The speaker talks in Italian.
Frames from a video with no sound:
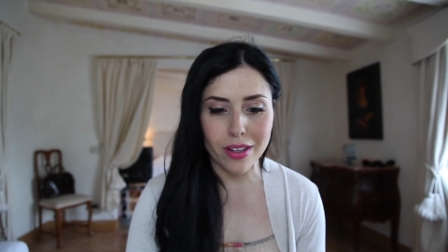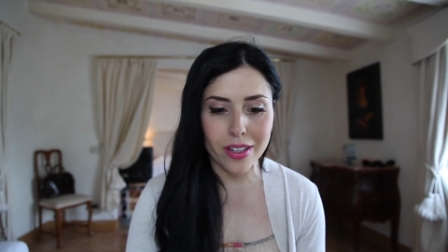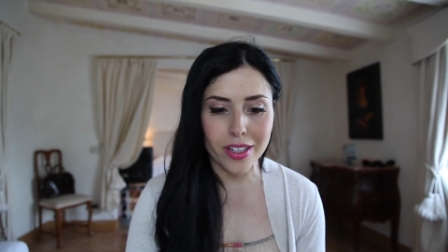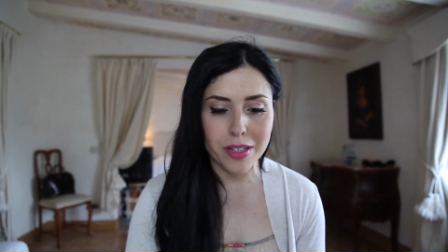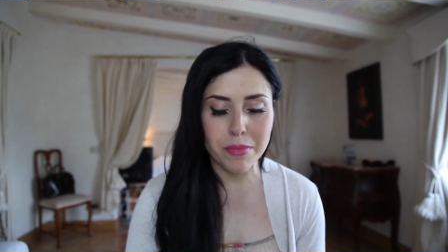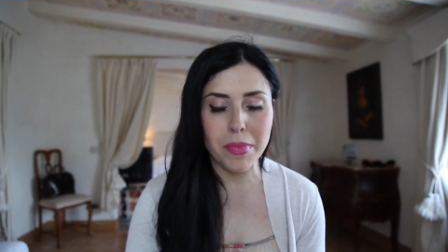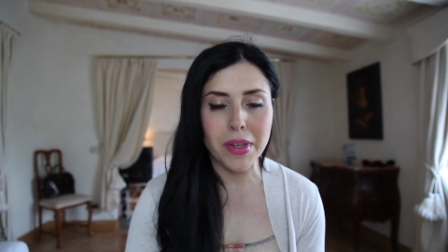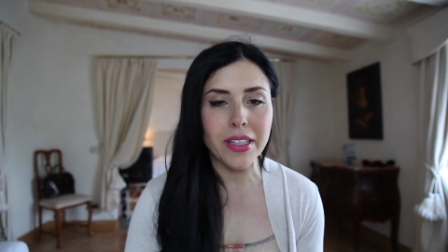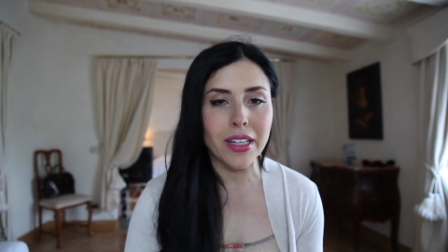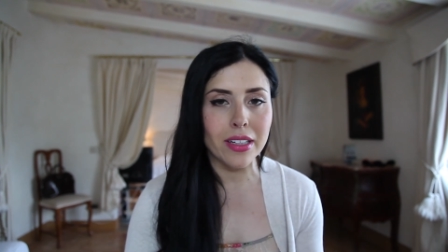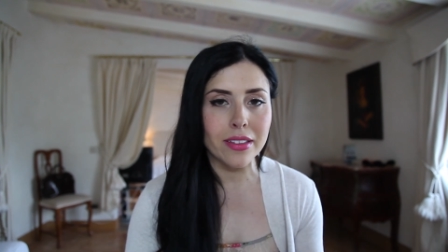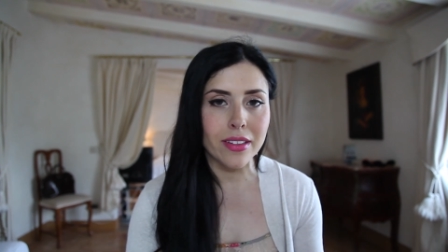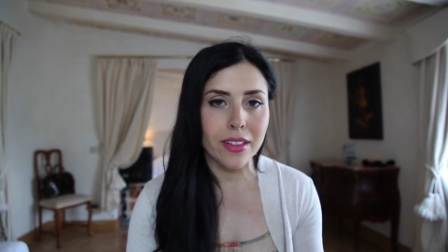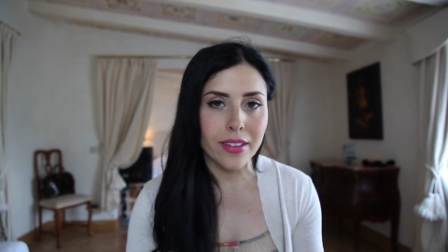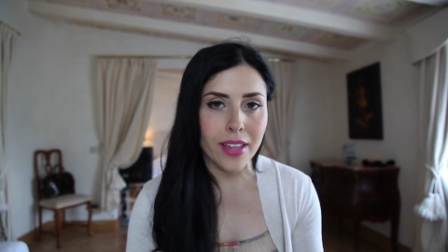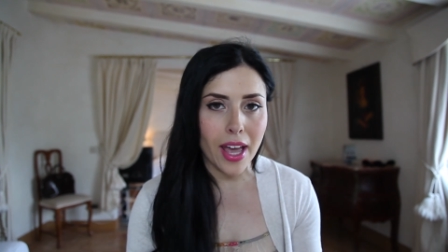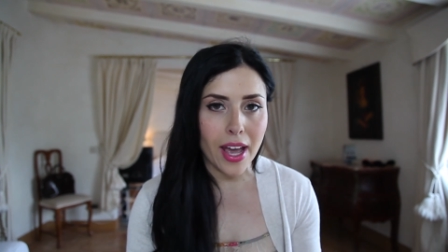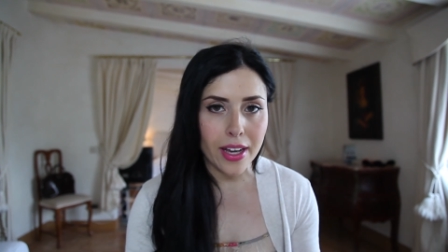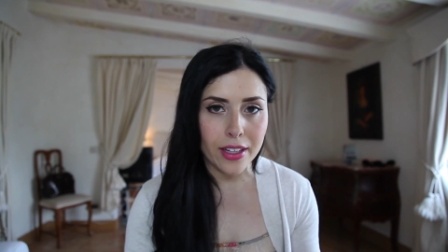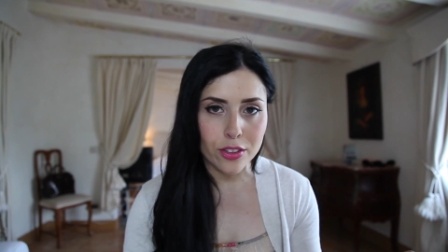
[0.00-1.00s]
il, metal
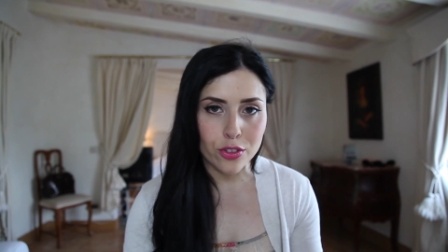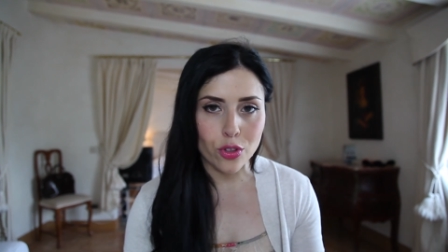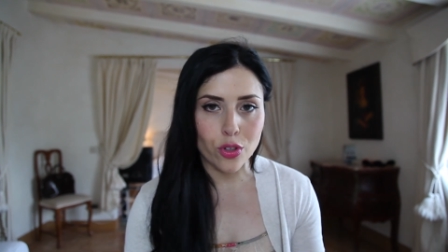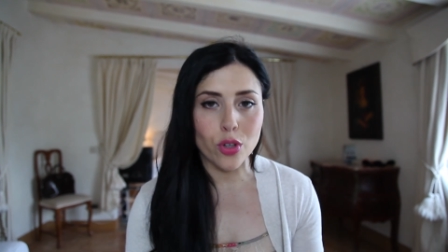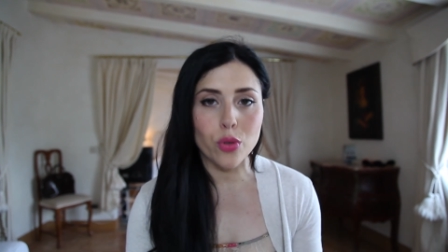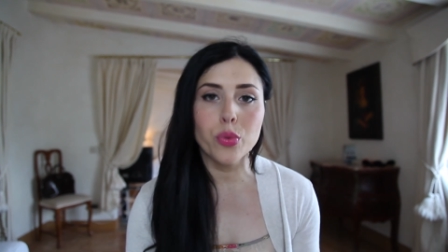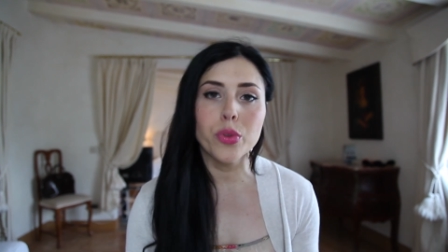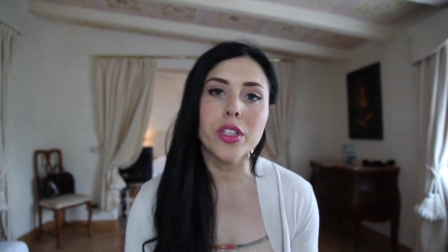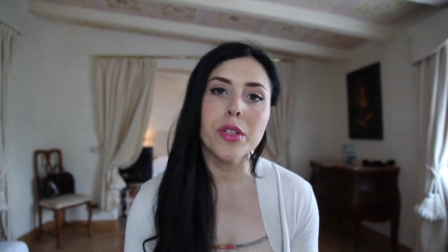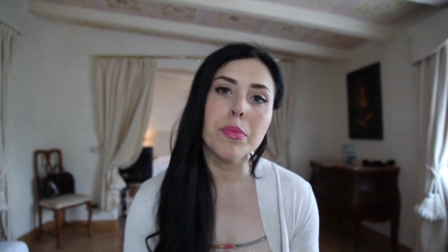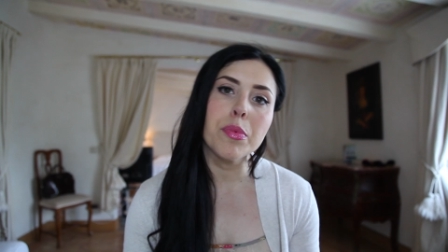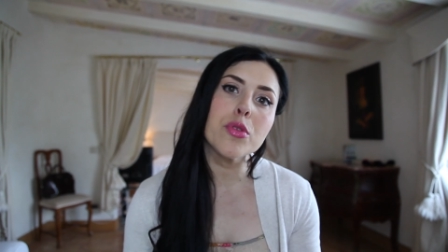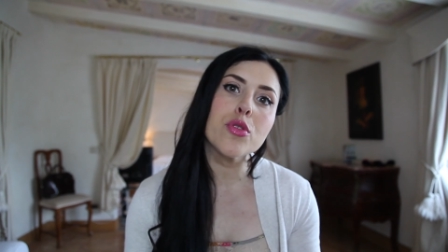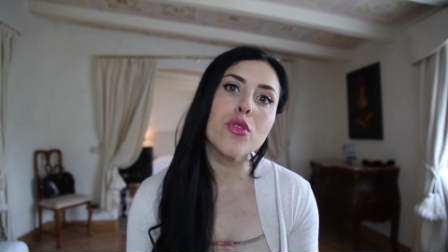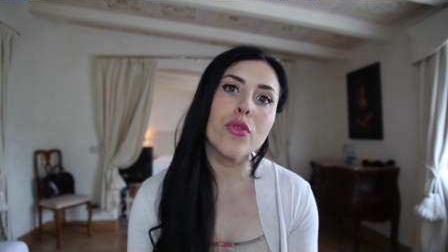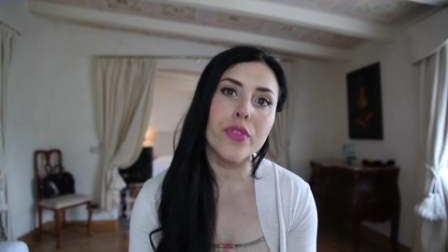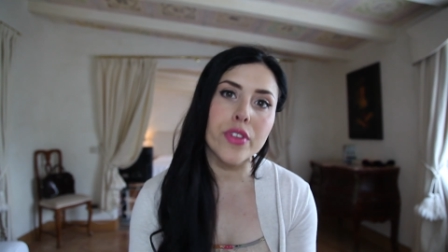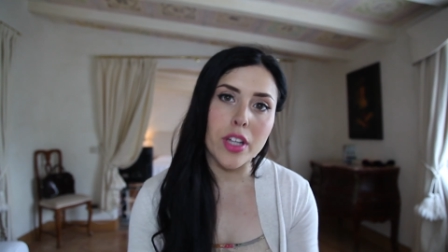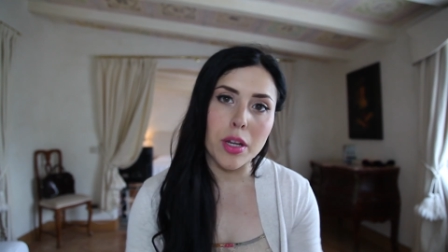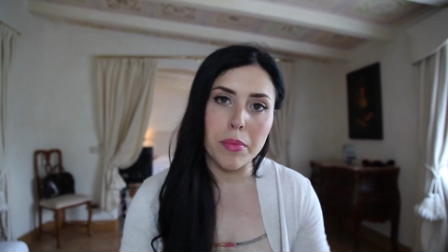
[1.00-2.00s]
detector e quindi
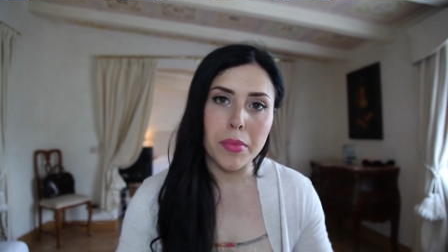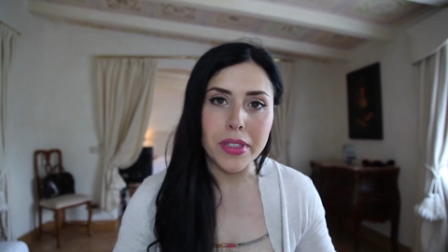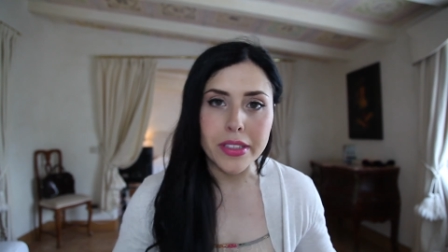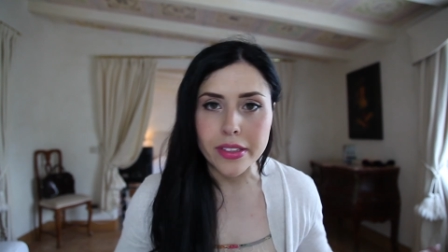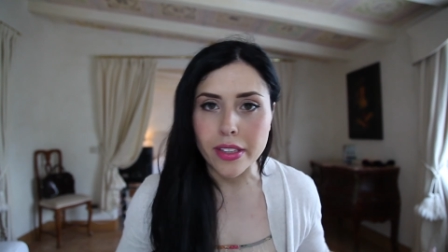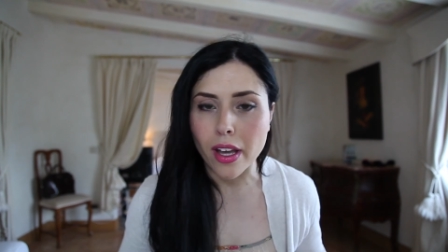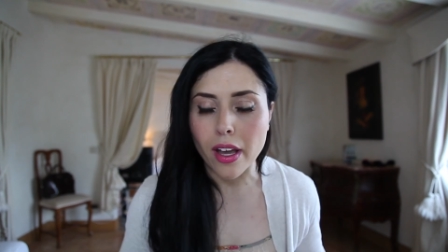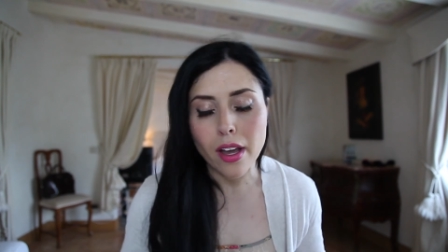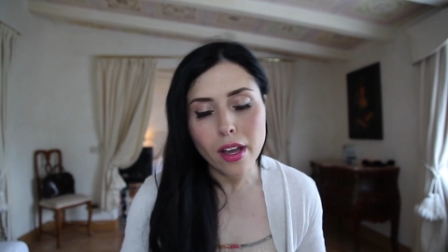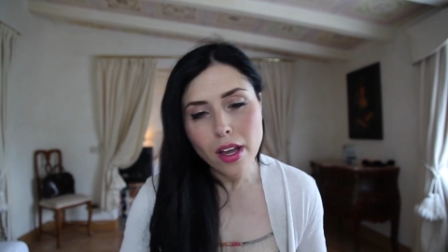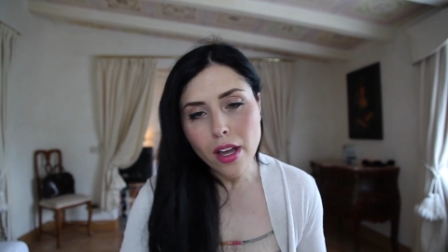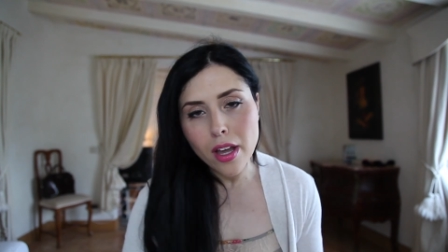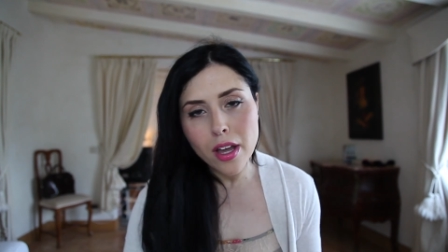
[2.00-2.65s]
posso finalmente